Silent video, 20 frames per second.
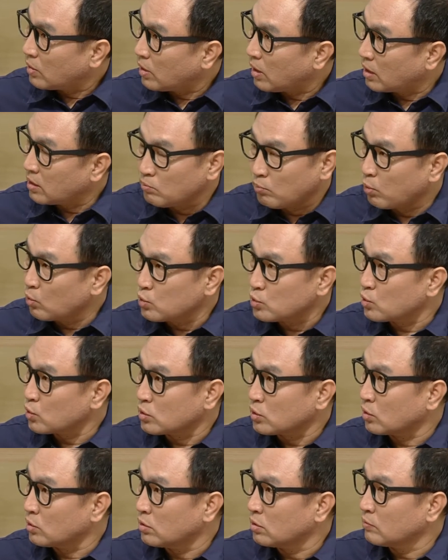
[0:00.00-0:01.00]
아니 모르죠.
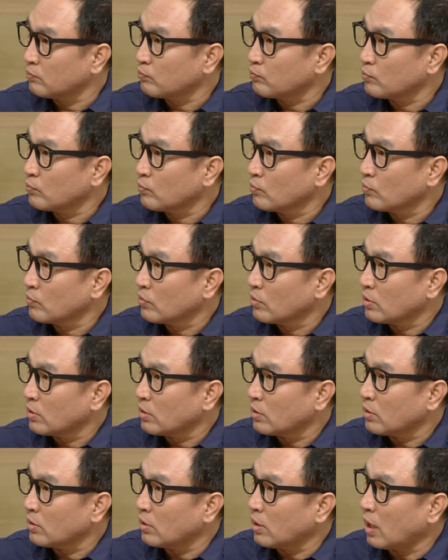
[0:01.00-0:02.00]
양파.
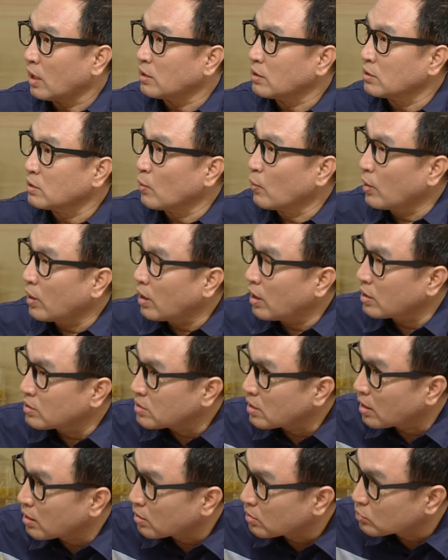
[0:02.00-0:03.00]
아니 근데 왜
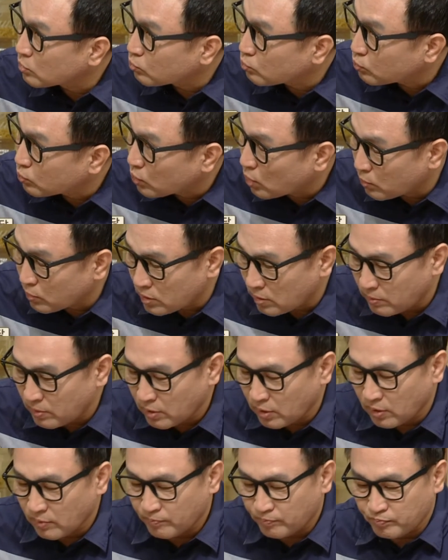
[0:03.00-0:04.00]
제가 그
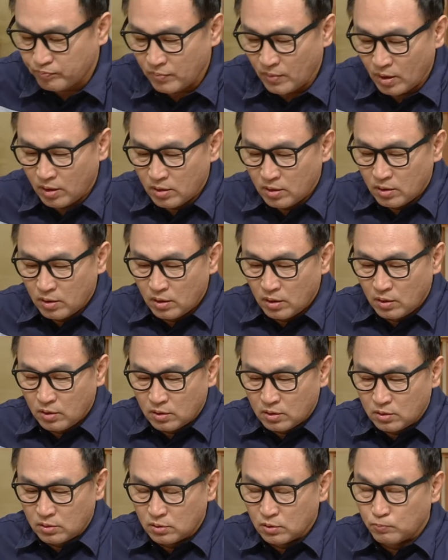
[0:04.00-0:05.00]
물어보냐면
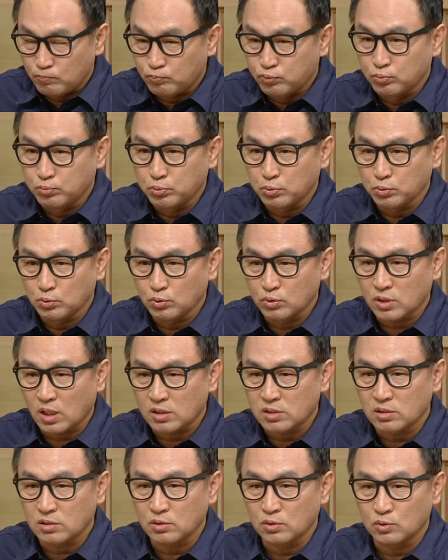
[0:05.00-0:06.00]
그 부부도
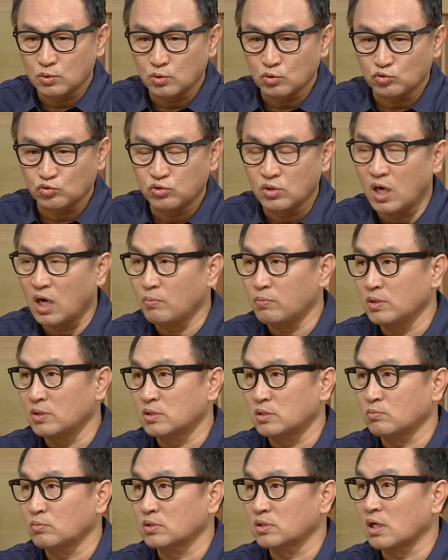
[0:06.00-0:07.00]
사실은 궁합이
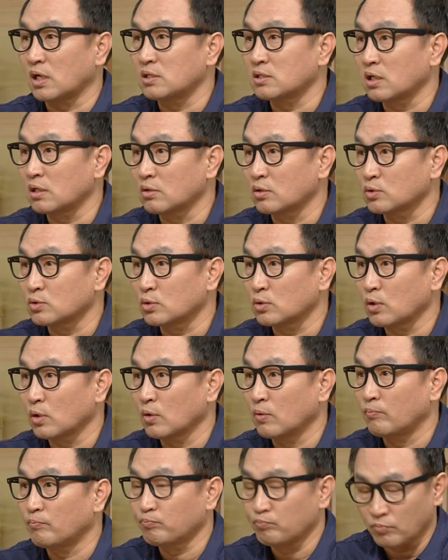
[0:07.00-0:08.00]
있으면 잘 사는
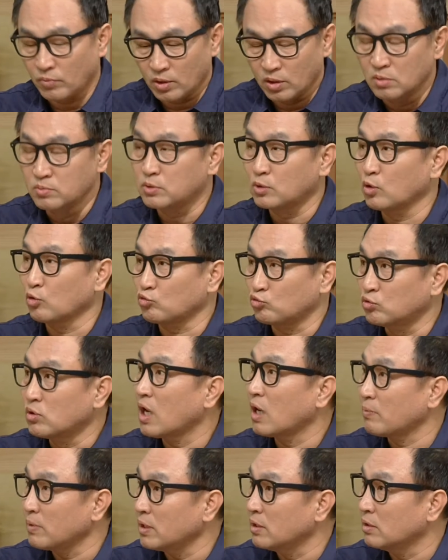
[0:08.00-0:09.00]
것처럼 음식도
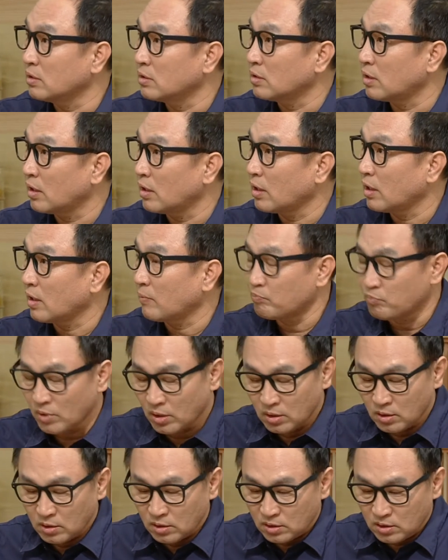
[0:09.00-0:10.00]
궁합이 있는데
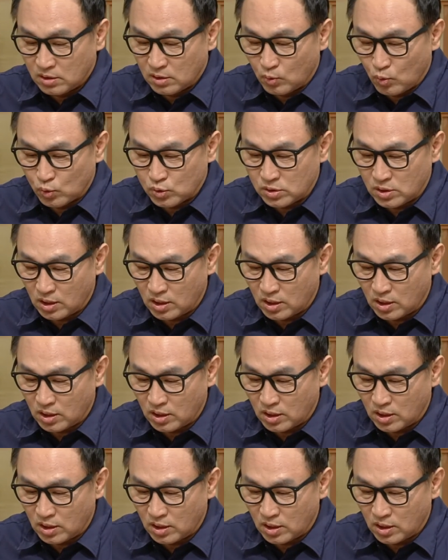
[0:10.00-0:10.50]
이 꽃이